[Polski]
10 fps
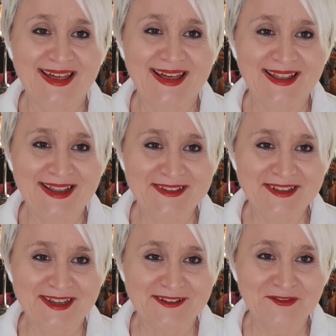
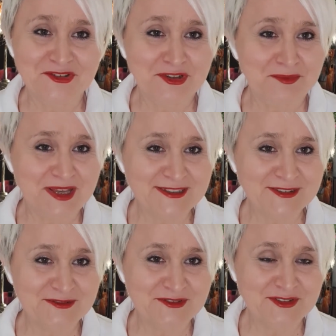Alania, czyli
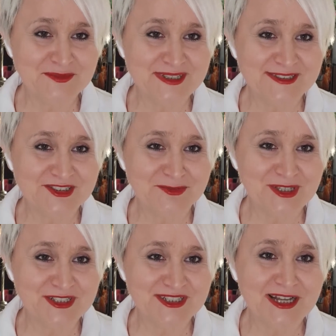miasto, w którym jest,
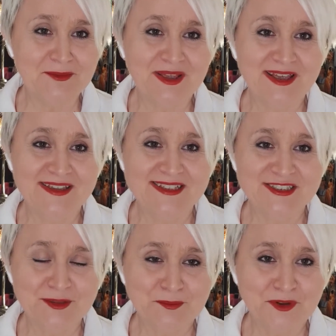mieszkam, jest
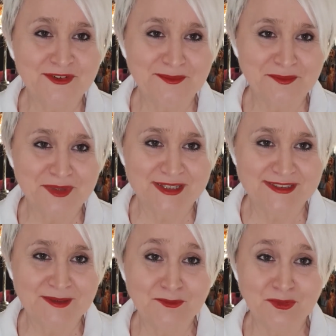typowym
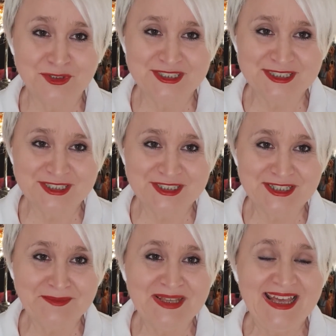miastem
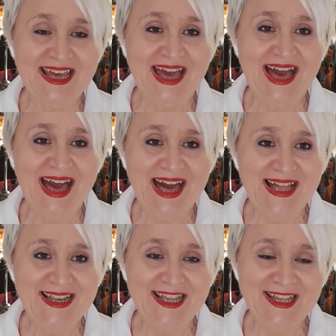turystycznym,
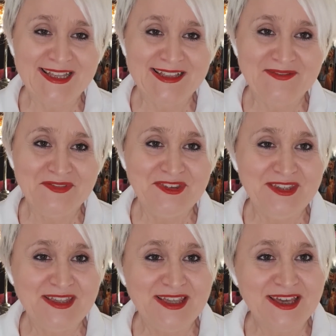ale
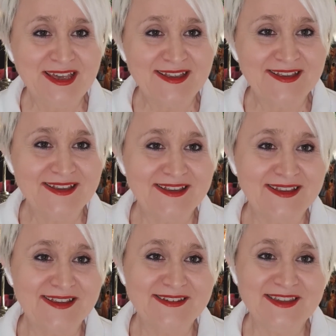nie e,
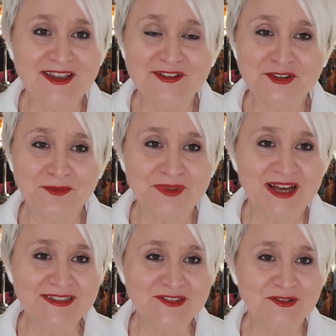jest to
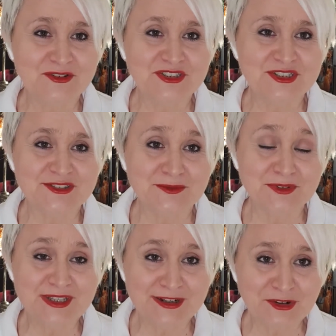miasto, gdzie są
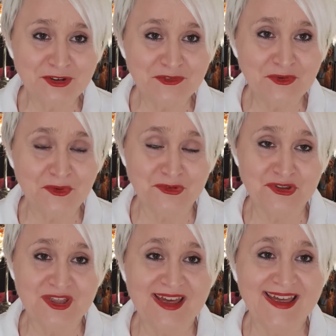tylko i
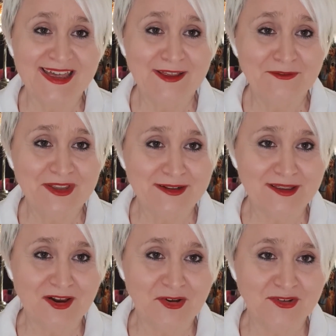wyłącznie
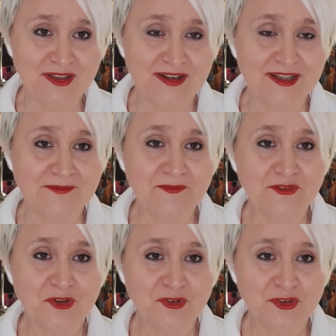wielkie hotele.
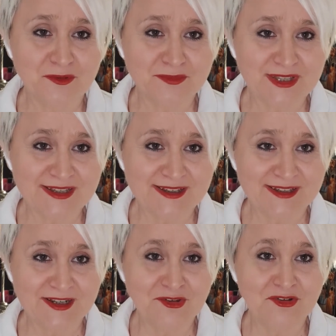To są te
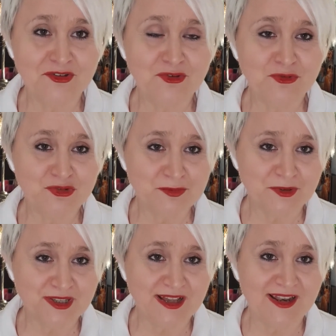regiony tuż
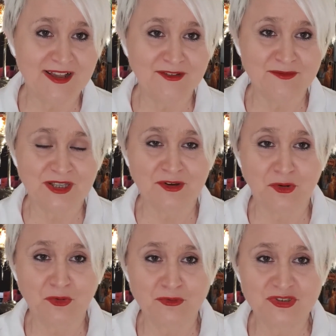pod Alanią, jak
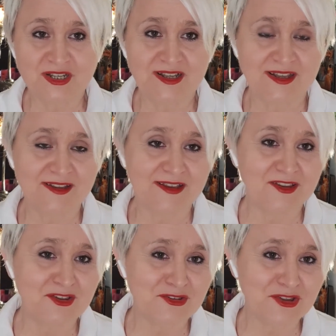Okudżalar, jak
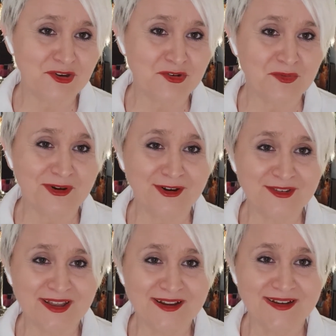Indżekum,
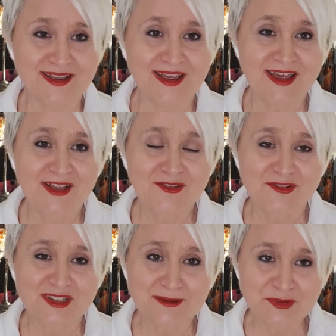Konakli. To
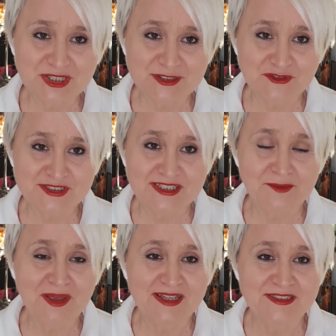tam przede wszystkim
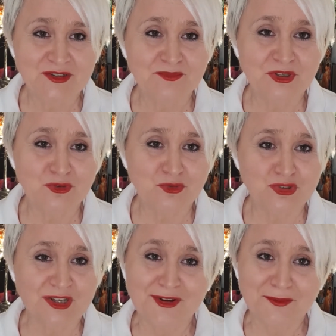są te
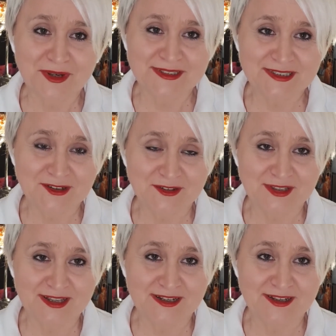duże kompleksy
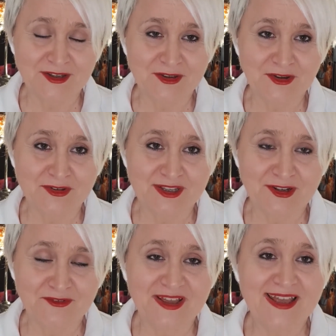hotel, e,
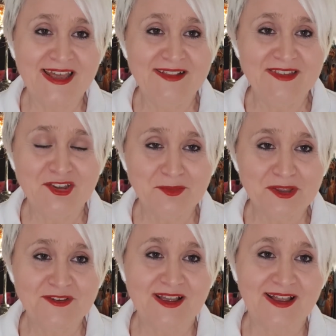hotelowe.
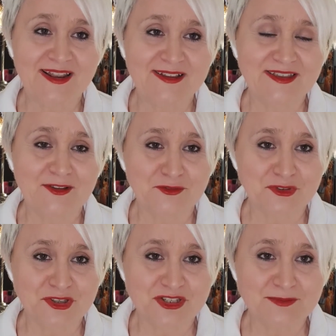Natomiast Alania
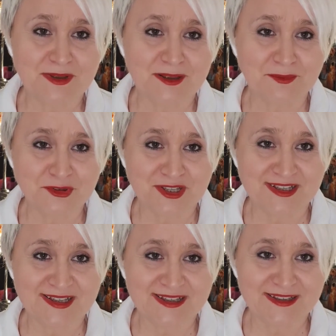oczywiście też ma,
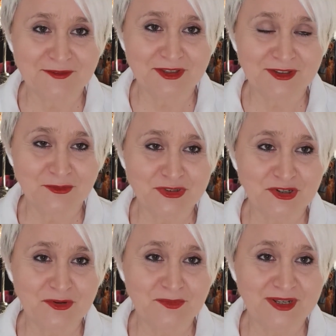posiada e, e, duże
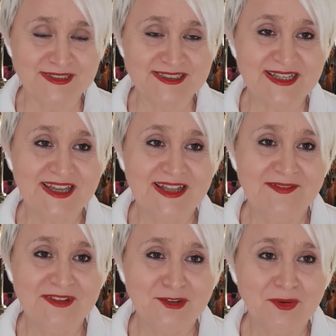kompleksy,
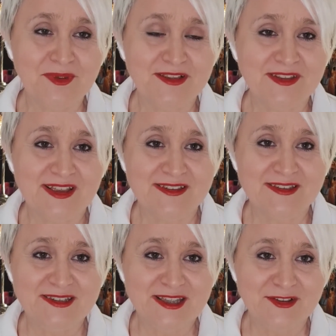natomiast
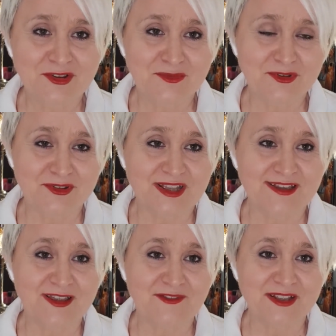nie są to
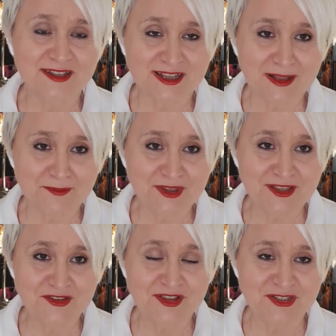takie wielkie na
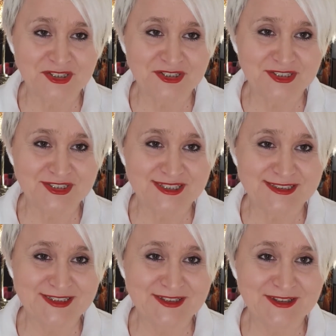5, na 6
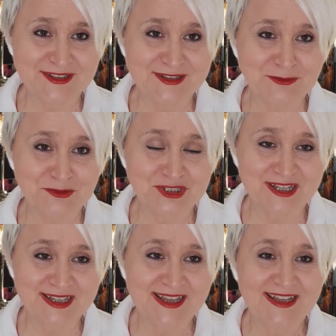tysięcy
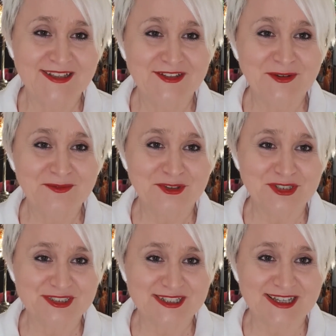łóżek. Są
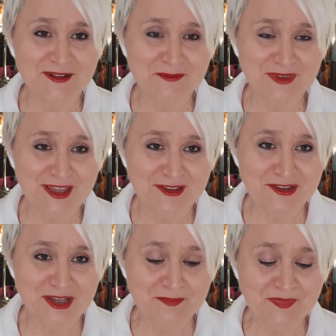troszeczkę mniejsze.